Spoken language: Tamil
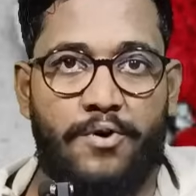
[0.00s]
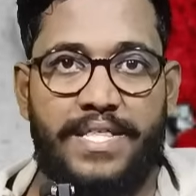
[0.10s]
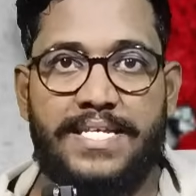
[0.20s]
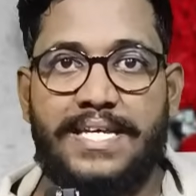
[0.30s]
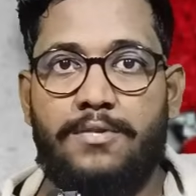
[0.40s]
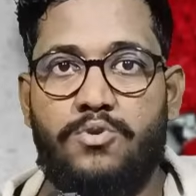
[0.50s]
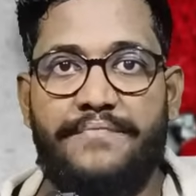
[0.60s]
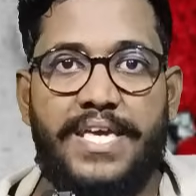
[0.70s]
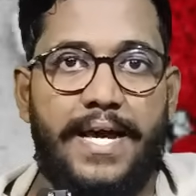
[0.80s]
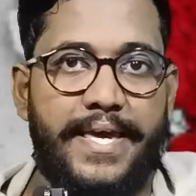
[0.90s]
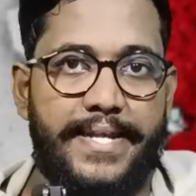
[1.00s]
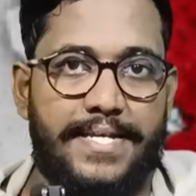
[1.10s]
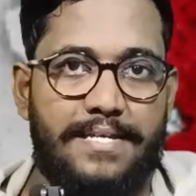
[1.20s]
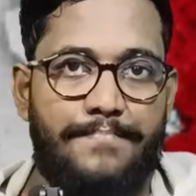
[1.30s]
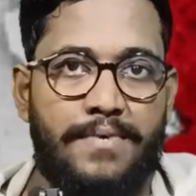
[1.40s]
போவதற்கு அது உதவியாக
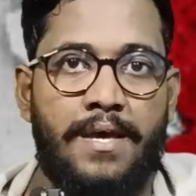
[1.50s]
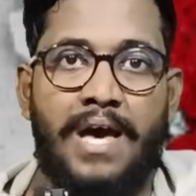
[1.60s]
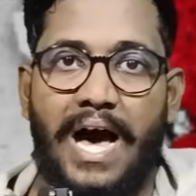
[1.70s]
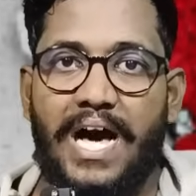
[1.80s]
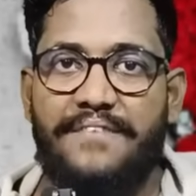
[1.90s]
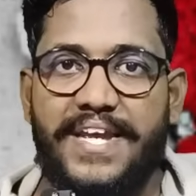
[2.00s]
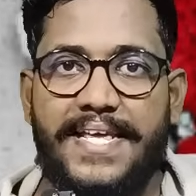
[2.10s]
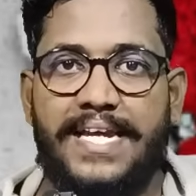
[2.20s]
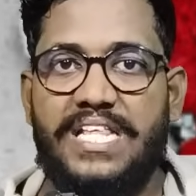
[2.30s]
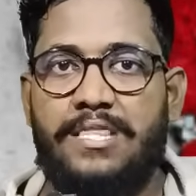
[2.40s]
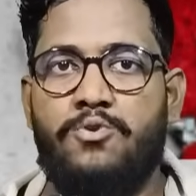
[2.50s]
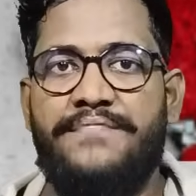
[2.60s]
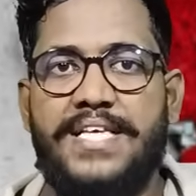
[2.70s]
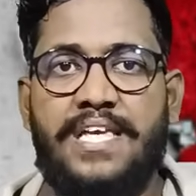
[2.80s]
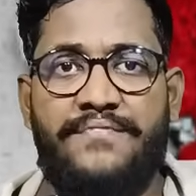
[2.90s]
இருக்கும் ஆகவே நீங்கள் இந்த
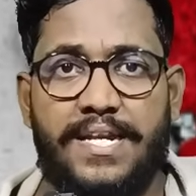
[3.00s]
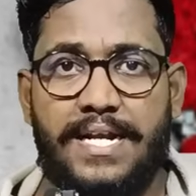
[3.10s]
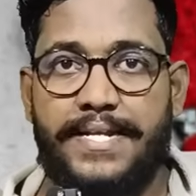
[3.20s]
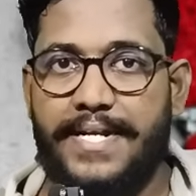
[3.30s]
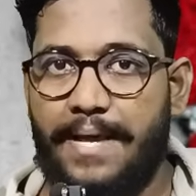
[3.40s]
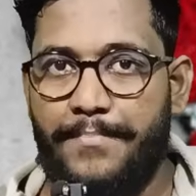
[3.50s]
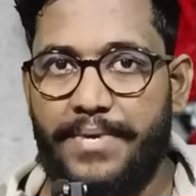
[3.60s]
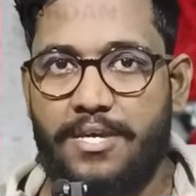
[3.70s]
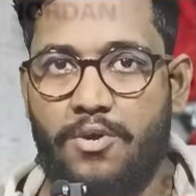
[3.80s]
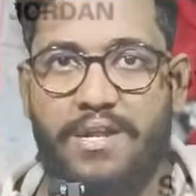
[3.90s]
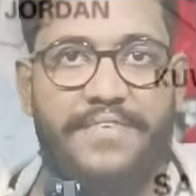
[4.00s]
உதவியை செய்வீர்கள் என்ற நம்பிக்கையோட